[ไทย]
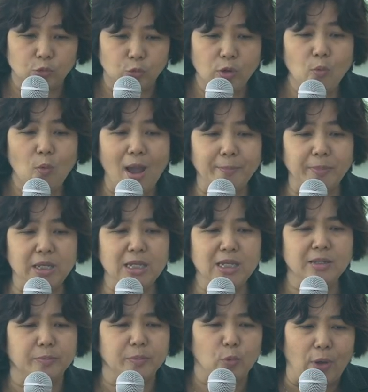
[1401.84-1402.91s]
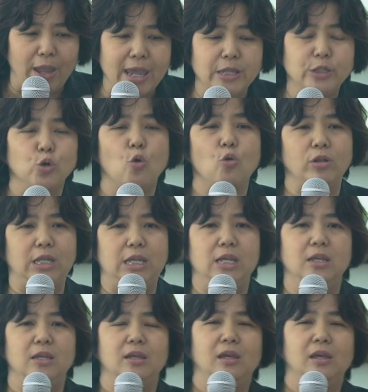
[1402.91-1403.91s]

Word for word: ด้วยความที่ตัวเองโชคดี